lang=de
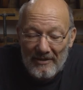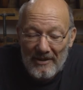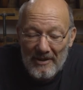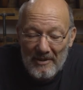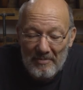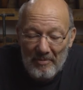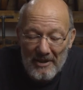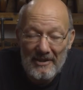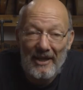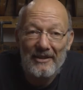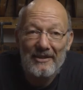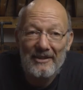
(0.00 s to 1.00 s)
das
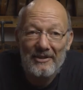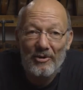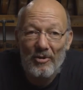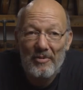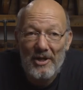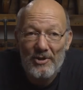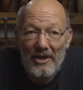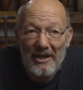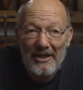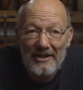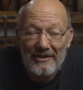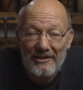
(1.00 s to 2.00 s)
Palisander, da habe ich eh schon
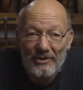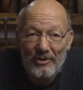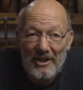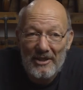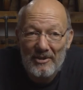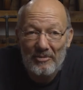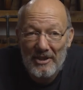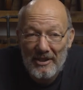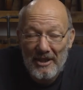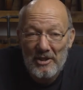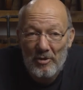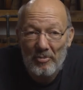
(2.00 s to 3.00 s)
erklärt, da geht es um
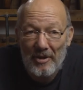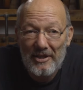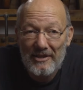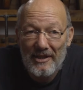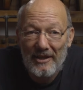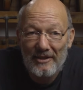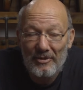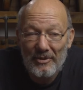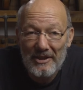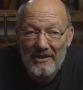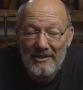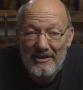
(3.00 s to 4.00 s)
das Rio
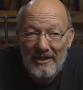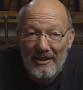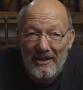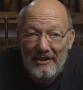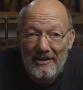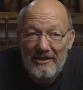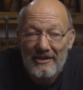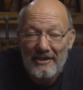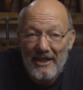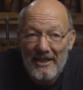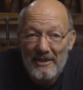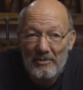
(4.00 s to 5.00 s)
Palisanderholz. Das
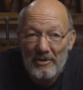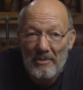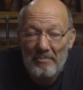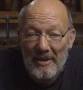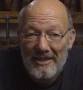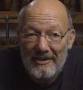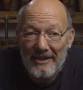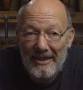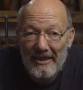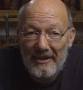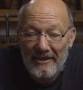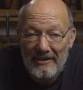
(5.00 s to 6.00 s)
ist das, was am besten
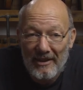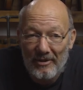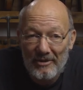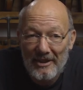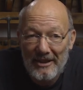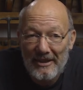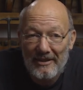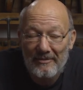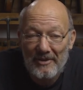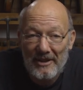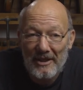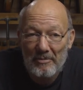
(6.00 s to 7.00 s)
klingt. Die anderen
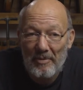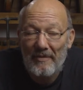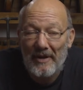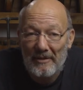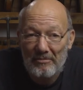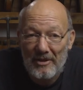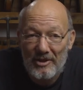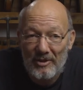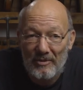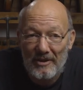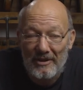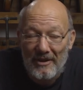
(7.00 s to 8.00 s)
klingen wirklich bei weitem nicht so
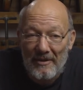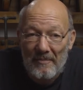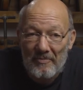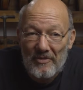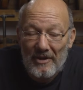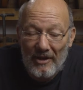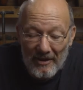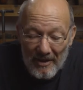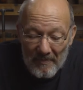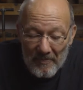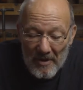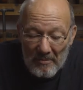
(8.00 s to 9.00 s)
gut. Dann
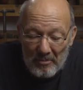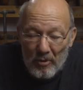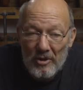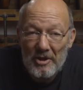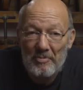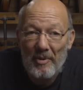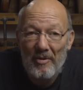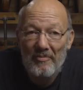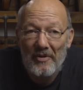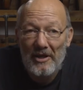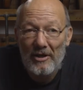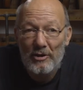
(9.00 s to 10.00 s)

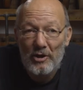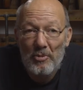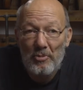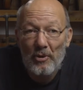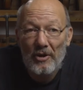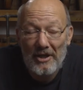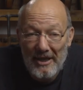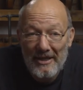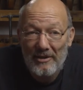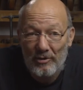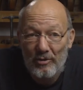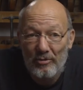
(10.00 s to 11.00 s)
Buchsbaum, wenn er aus den
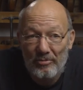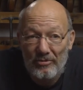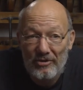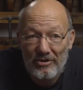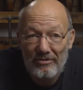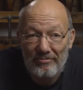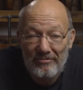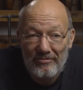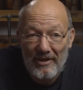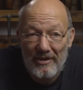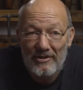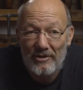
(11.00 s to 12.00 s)
Pyrenäen kommt,
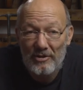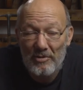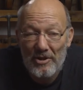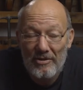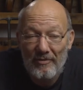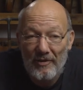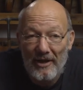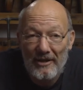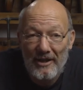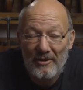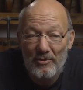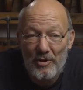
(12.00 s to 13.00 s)
also zwischen
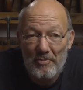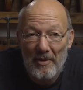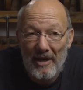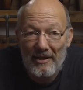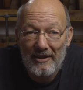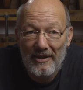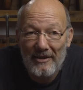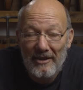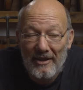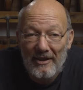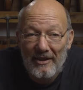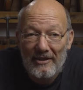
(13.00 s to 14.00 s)
Frankreich und Spanien,
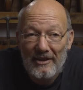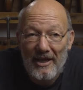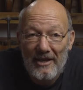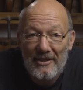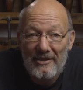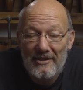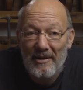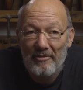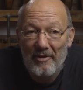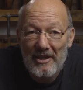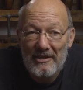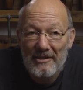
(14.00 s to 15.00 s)
der ist sehr
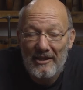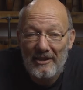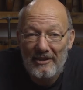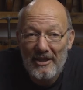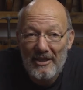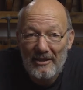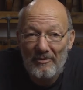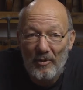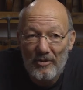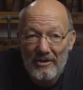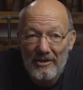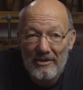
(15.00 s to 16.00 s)
fest, sehr dicht
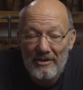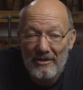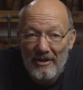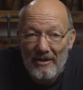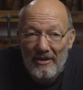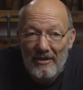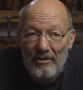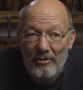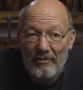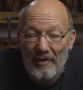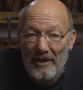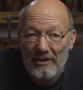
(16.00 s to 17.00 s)
gewachsen,
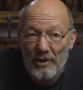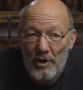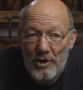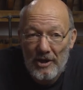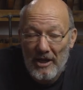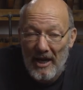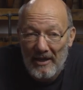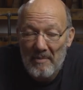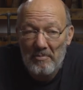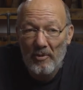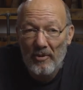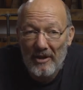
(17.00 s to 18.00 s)
hat faktisch keine
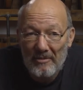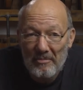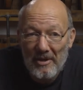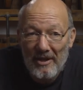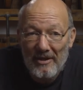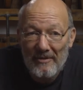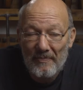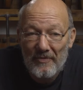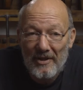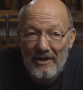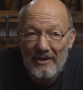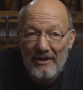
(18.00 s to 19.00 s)
Bohren mehr.
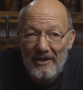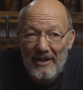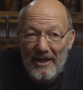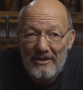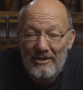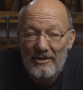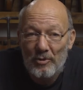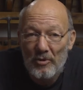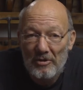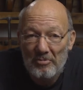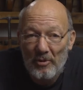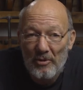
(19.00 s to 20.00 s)
Ja? Also ist
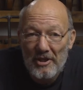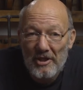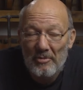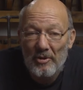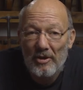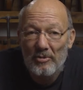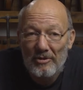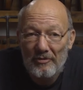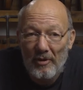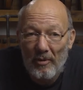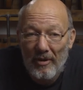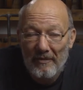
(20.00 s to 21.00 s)
gut polierbar, gut
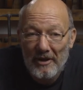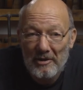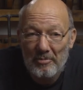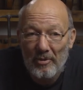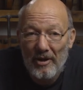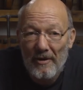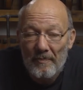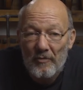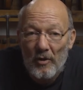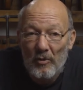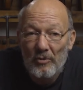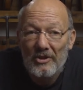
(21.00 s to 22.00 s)
verarbeitbar
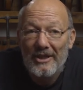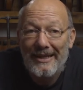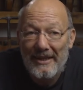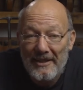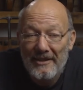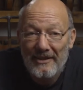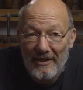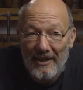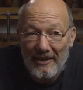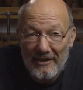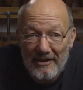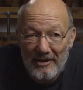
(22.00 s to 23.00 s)
und klingt
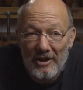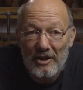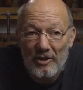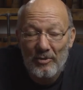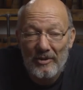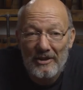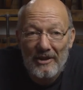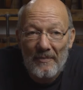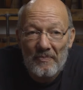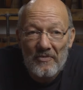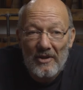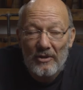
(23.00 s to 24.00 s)
auch richtig gut.
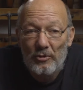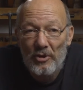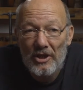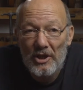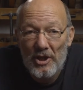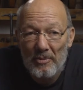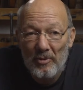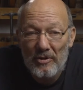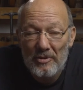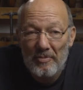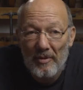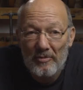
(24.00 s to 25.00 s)
Türkischer
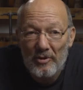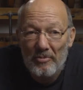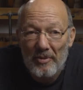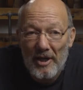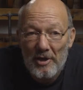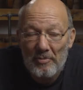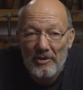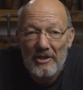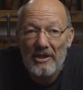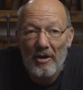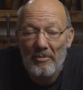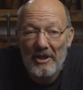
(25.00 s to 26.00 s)
Buchsbaum zum Beispiel,
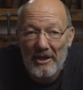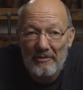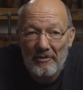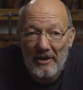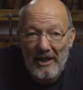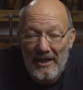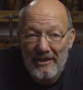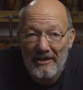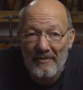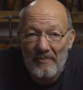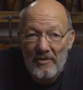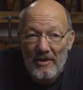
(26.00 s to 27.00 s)
das kann man nicht
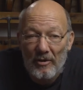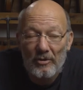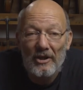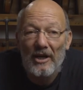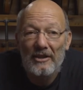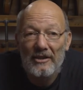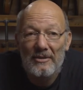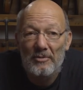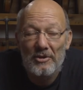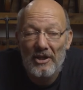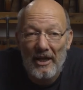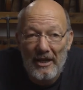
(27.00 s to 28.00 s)
vergleichen. Oder auch das,
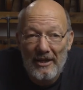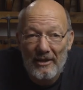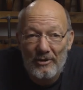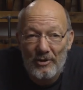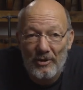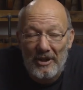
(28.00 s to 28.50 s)
was es in England so